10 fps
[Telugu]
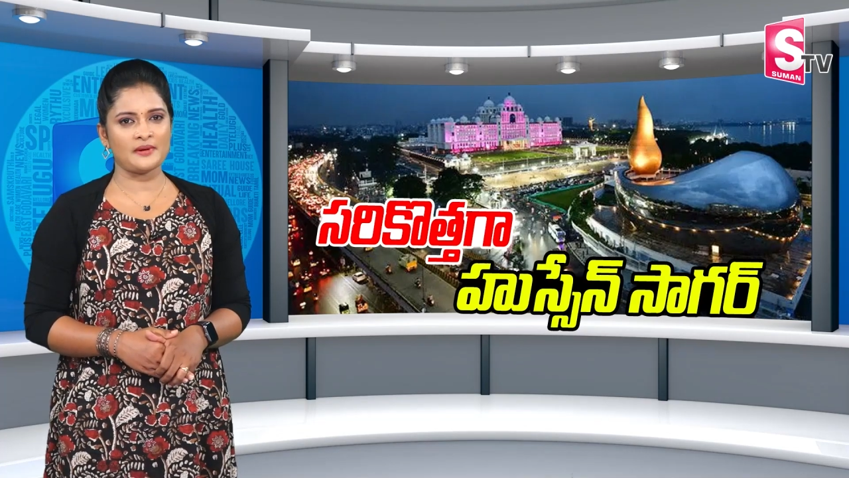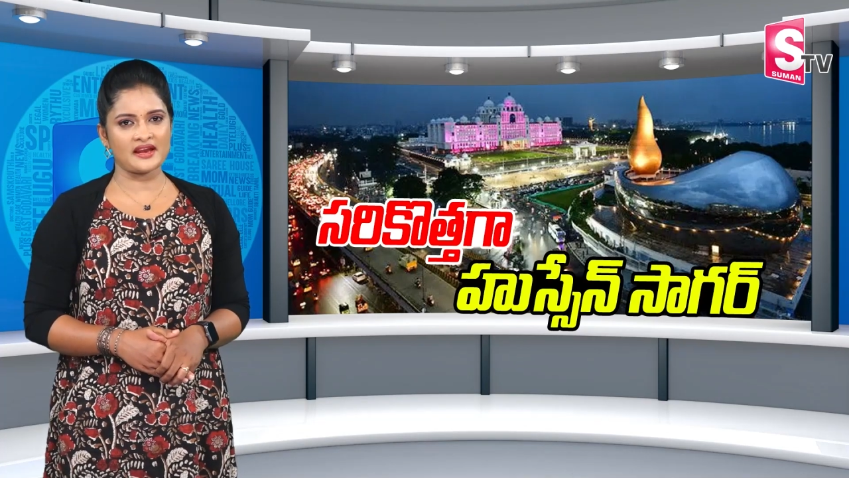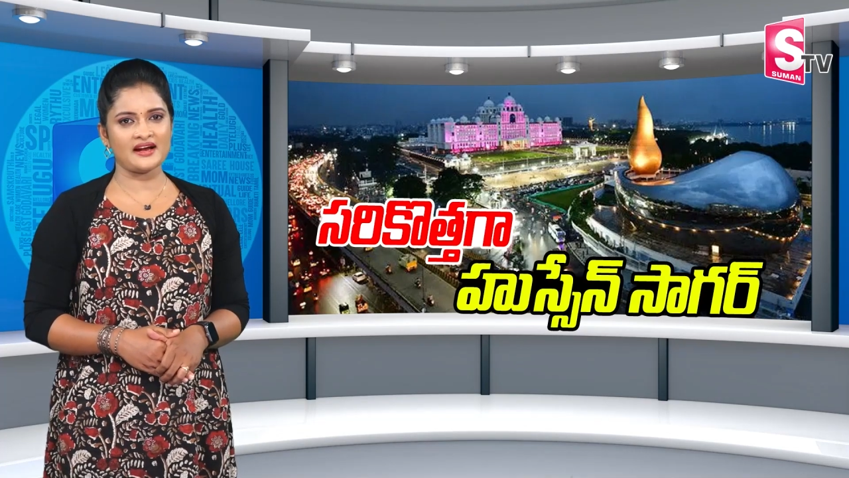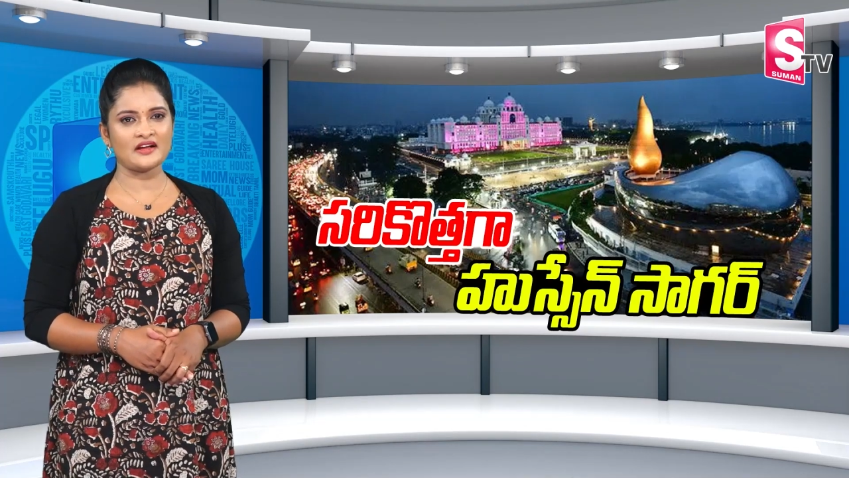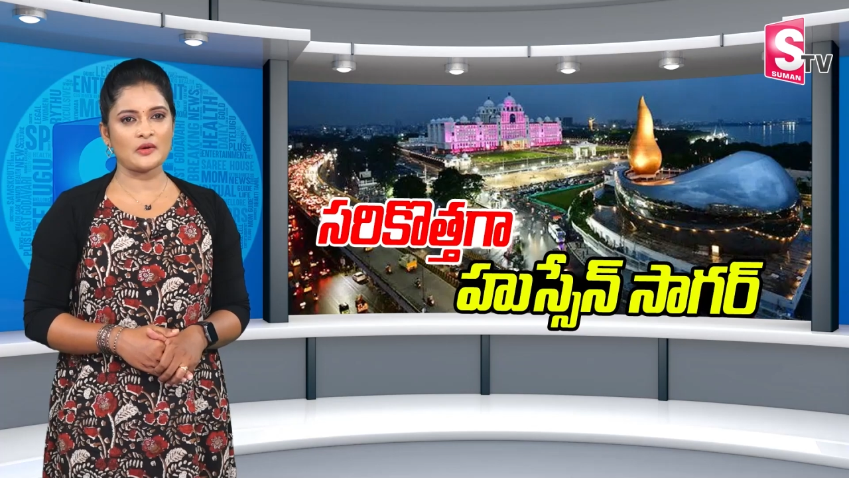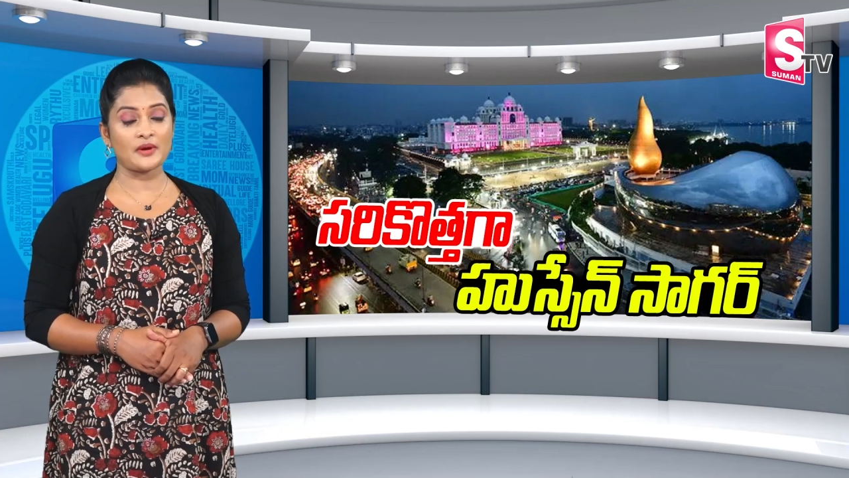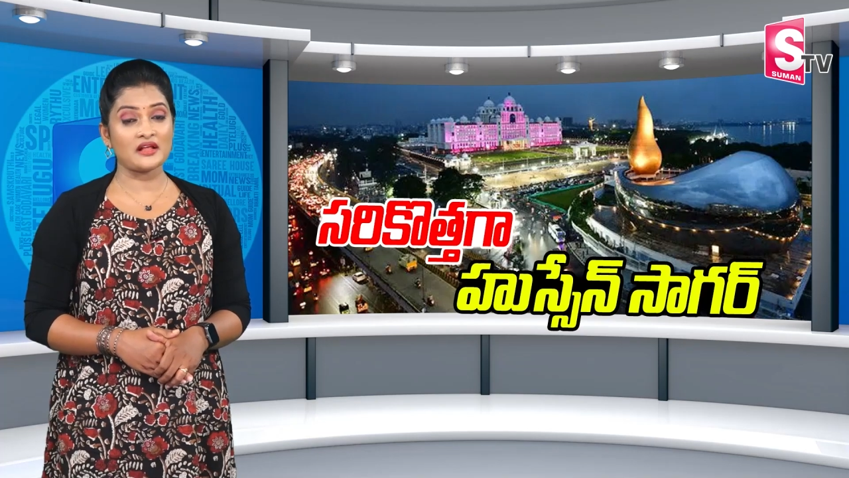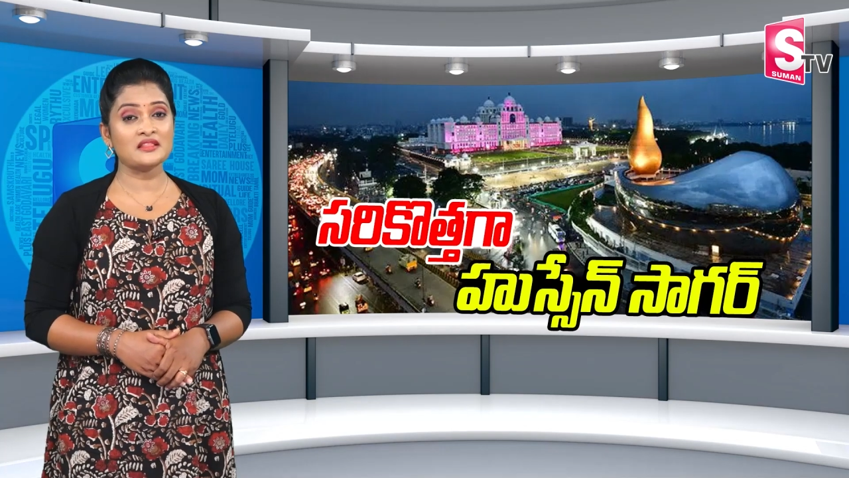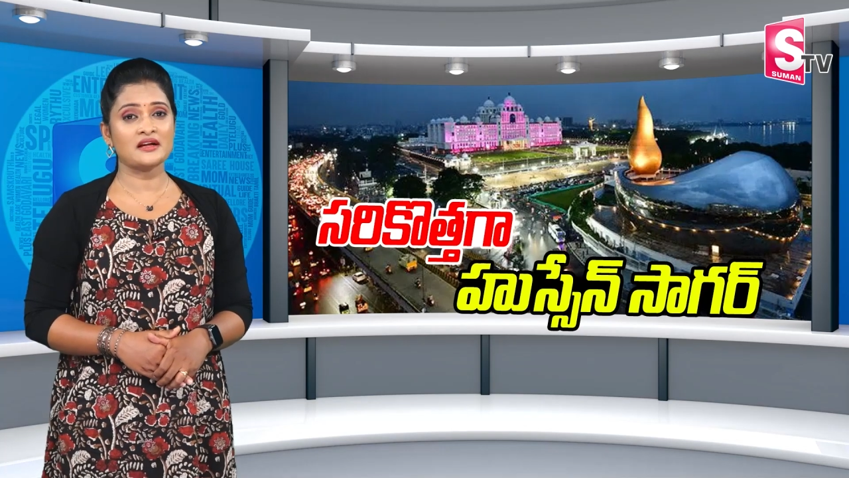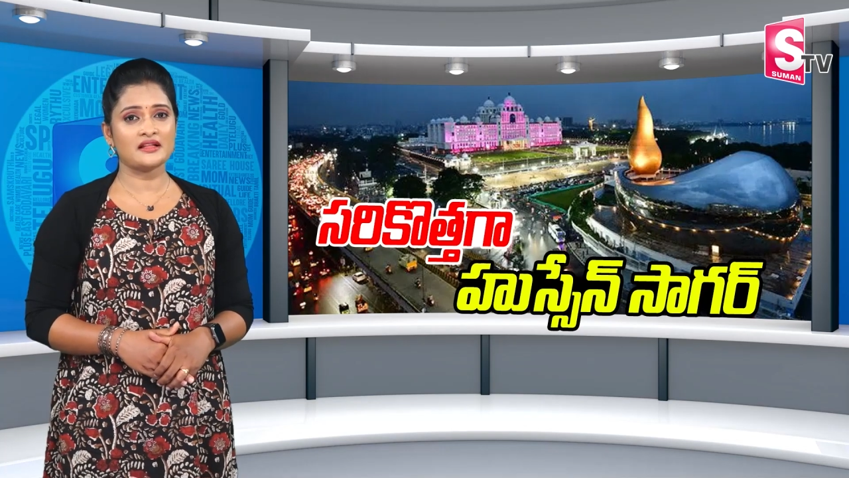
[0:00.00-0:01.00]
పర్యాటక
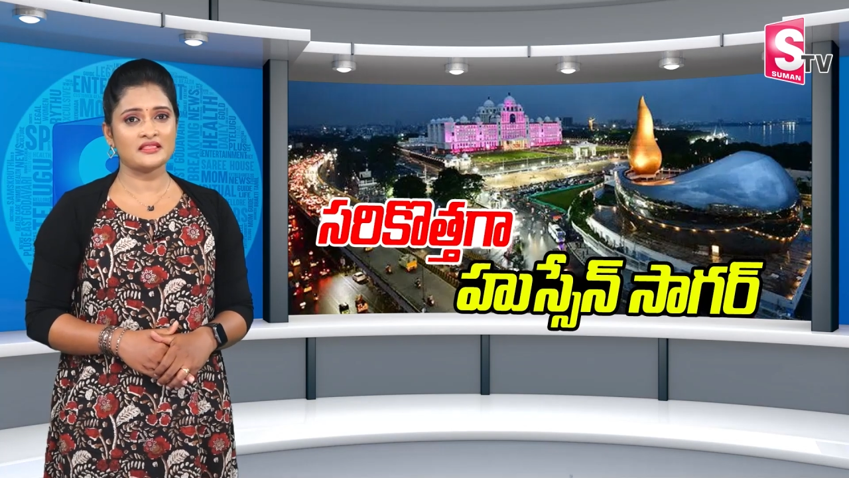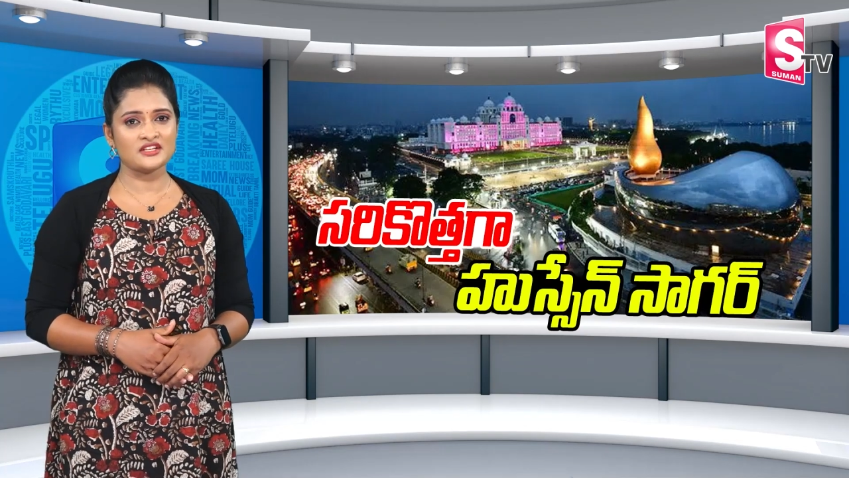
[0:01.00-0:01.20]
ప్రాంతంగా